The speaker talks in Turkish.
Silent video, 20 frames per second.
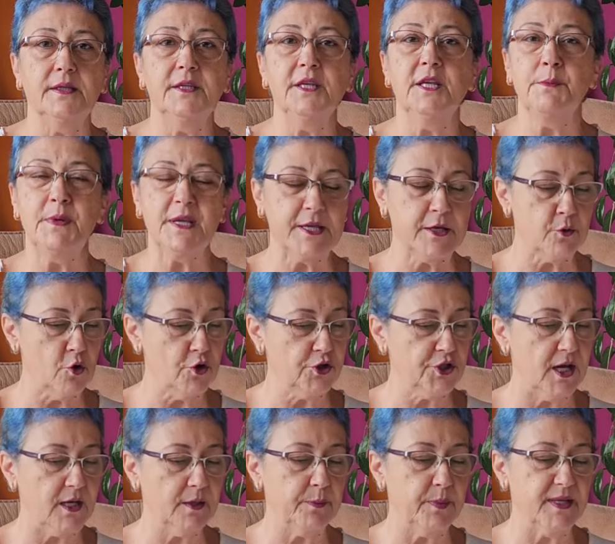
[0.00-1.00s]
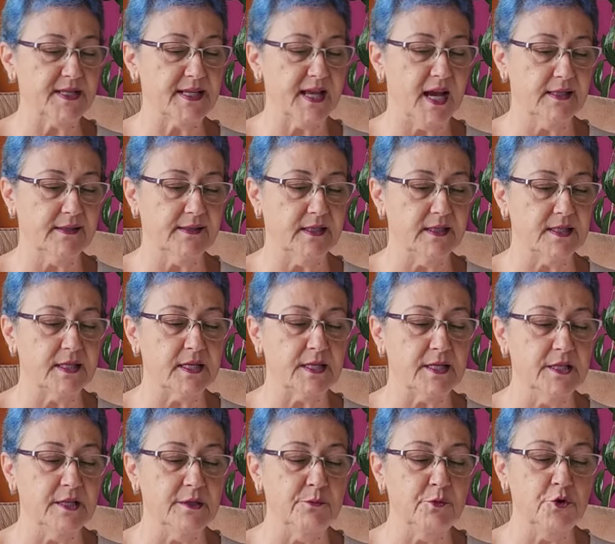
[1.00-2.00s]
22 Ocak pazartesi,
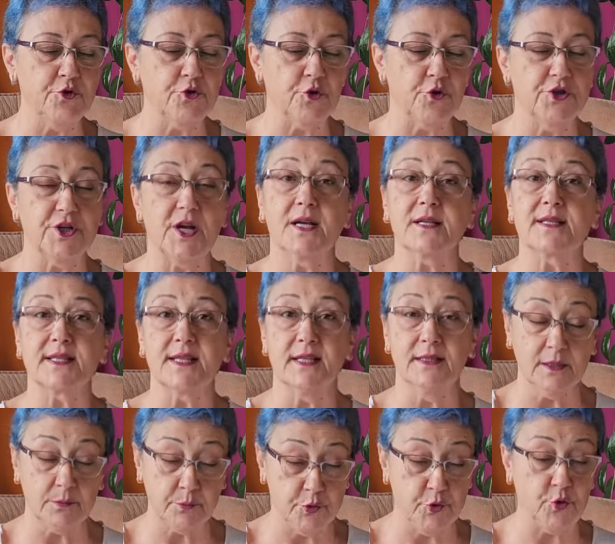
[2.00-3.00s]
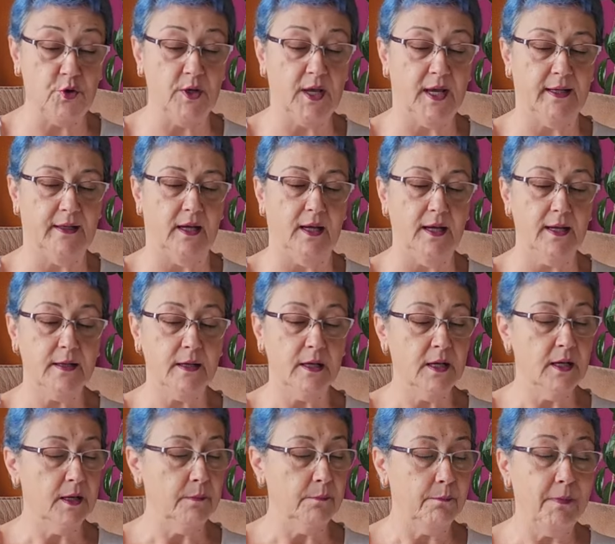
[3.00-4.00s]
23 Ocak salı büyüyen ay.
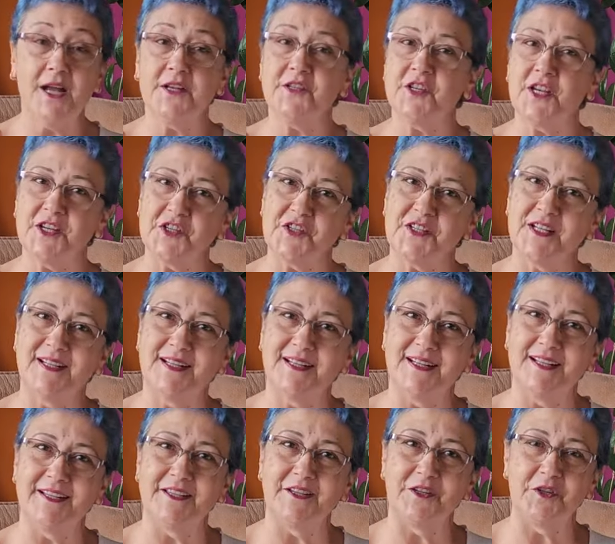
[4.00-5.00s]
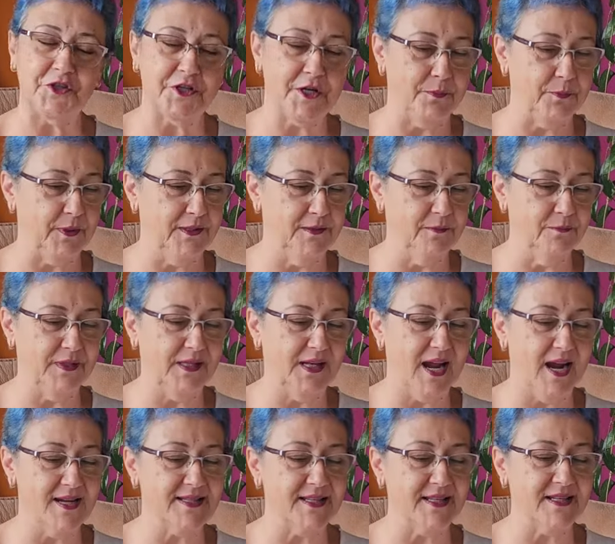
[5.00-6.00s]
Bahçe işleriyle giriş yapalım
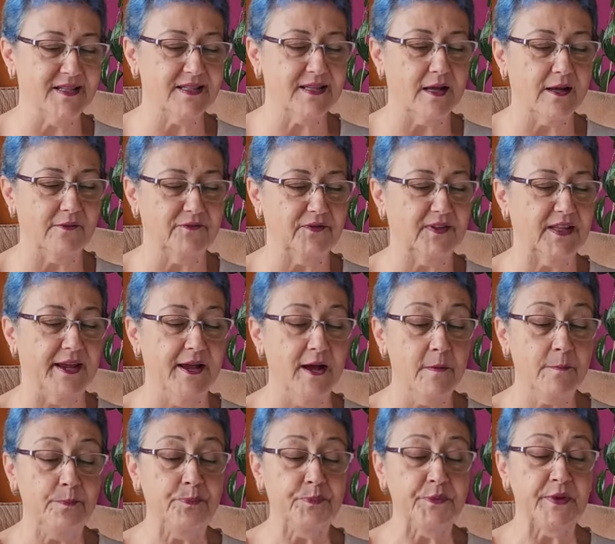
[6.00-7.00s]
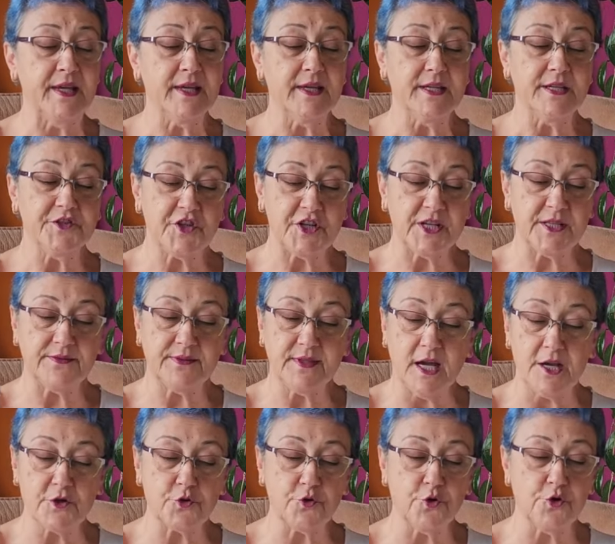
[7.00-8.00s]
dilerseniz haftaya. Çit
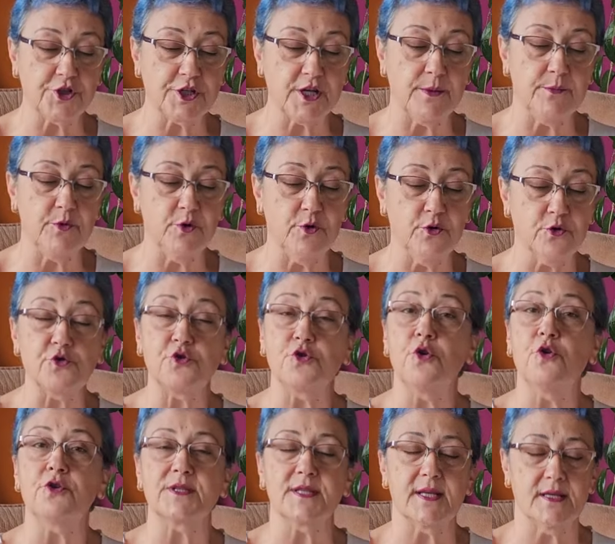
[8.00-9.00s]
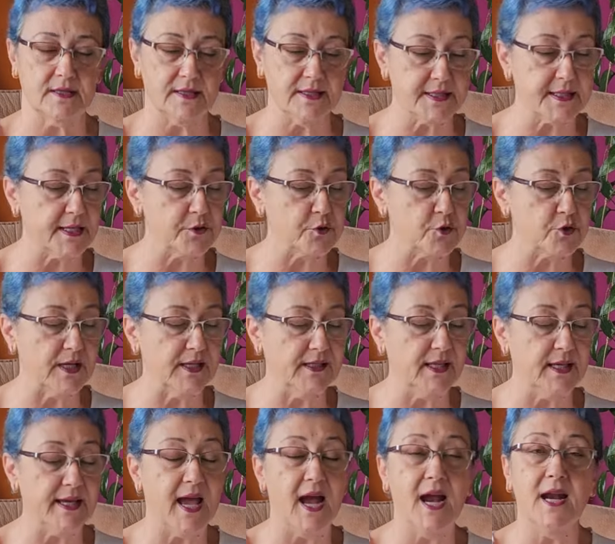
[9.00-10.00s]
taş döşemiyoruz yoksa kısa
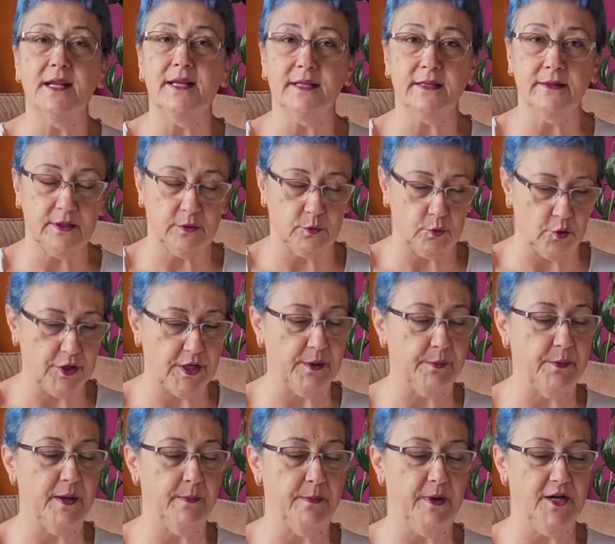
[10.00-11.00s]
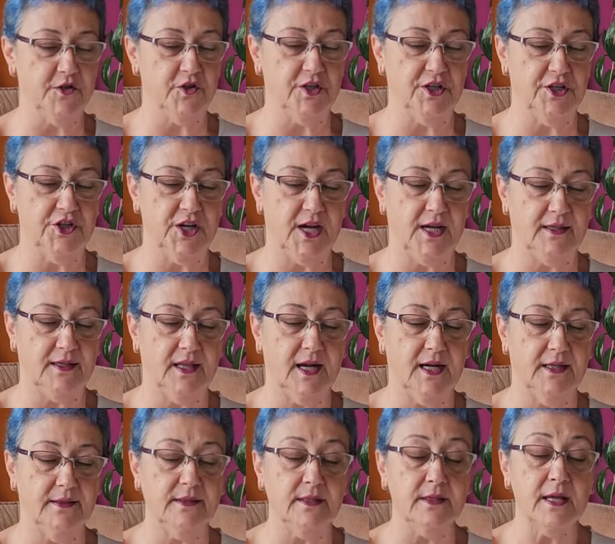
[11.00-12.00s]
sürede yerlerinden oynamaya
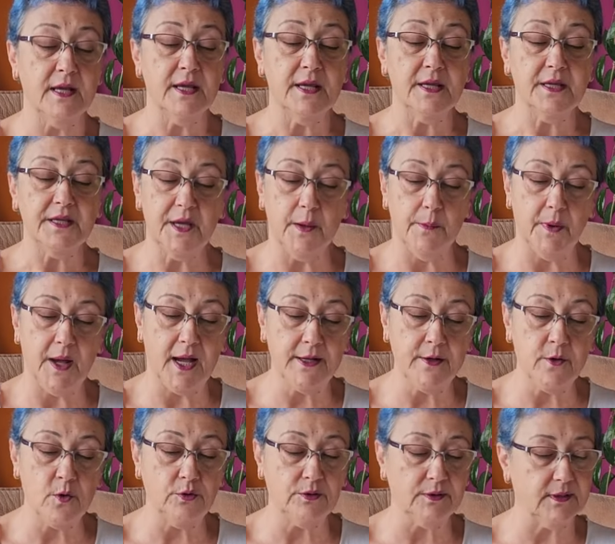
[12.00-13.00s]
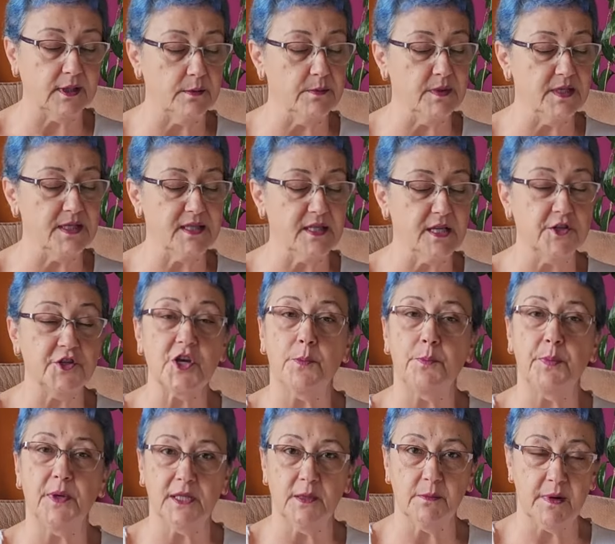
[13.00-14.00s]
başlayacaklardır. Yabani ot temizliği
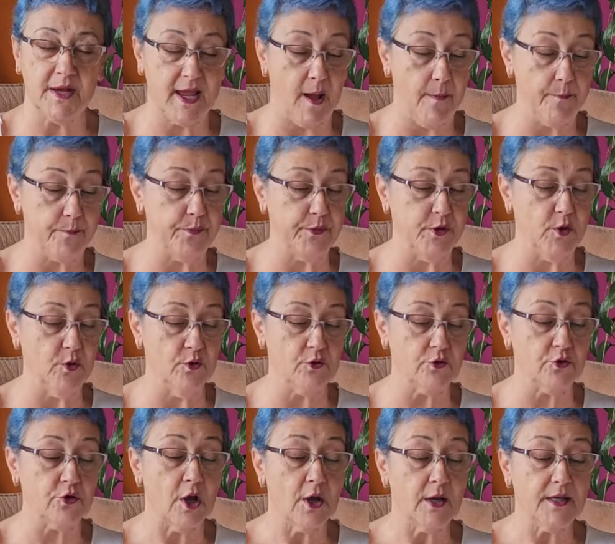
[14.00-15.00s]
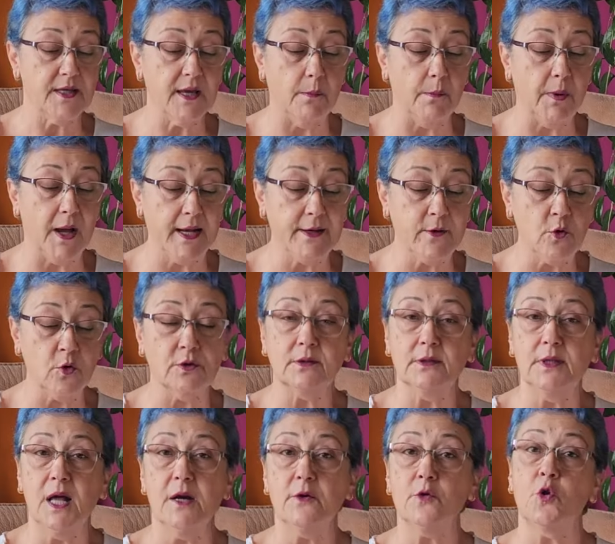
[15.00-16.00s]
çapalama yapmıyoruz. Yabani
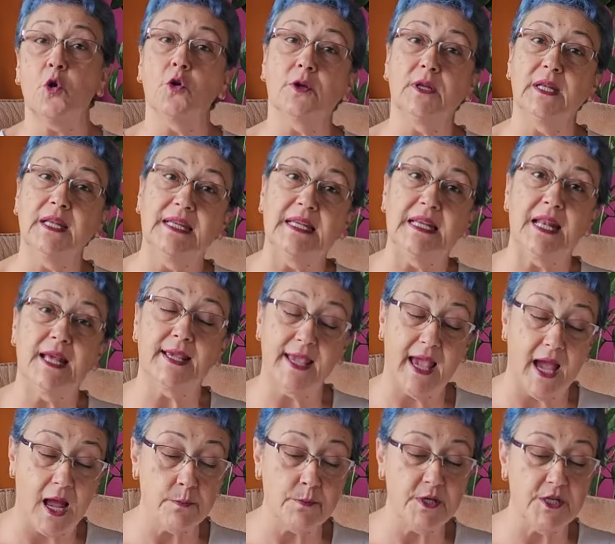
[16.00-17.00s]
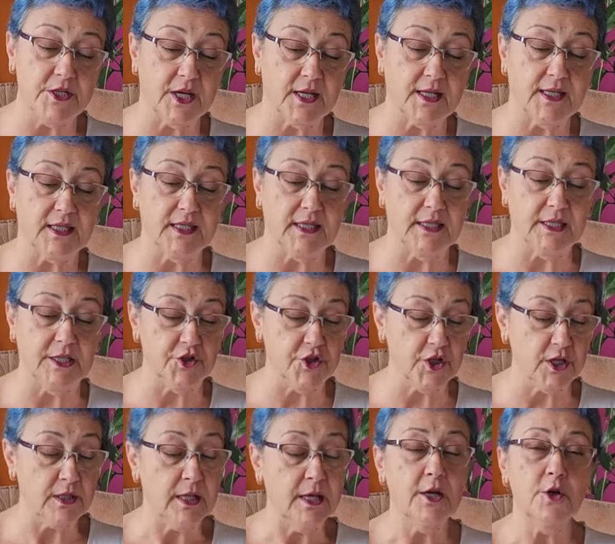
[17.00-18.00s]
otlar kökleriyle gelmeyecekleri
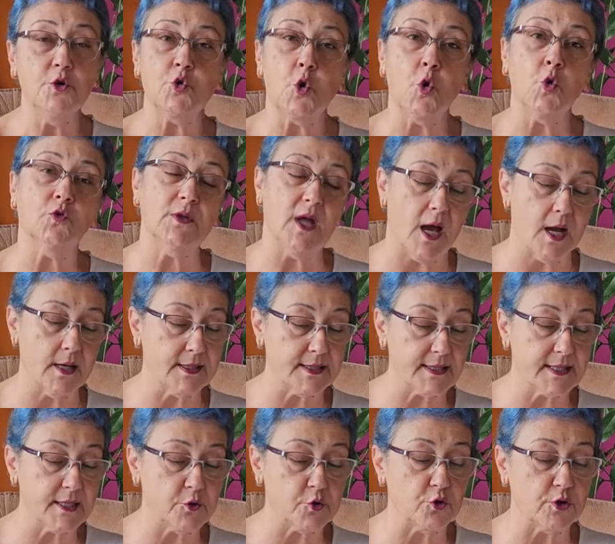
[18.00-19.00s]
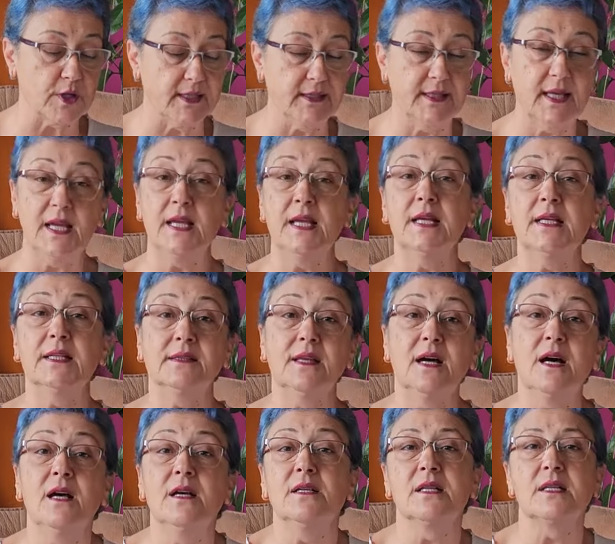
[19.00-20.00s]
için çok daha kısa sürede
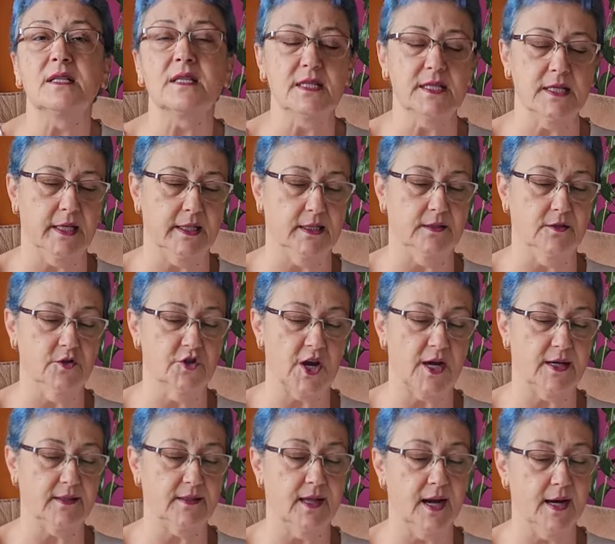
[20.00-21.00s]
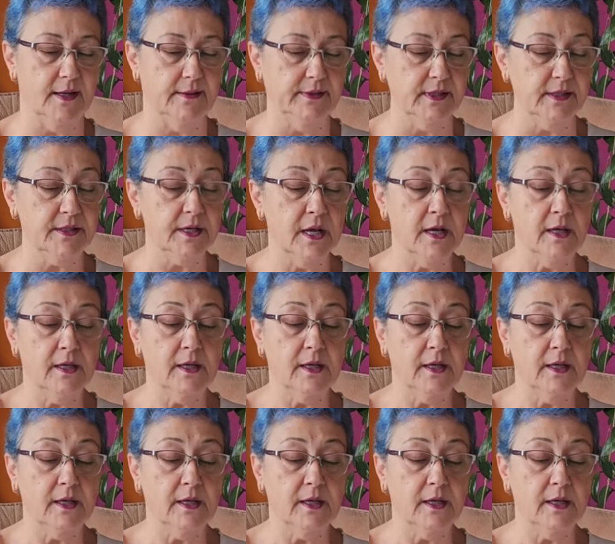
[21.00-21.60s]
daha hızlı yayılacaklardır.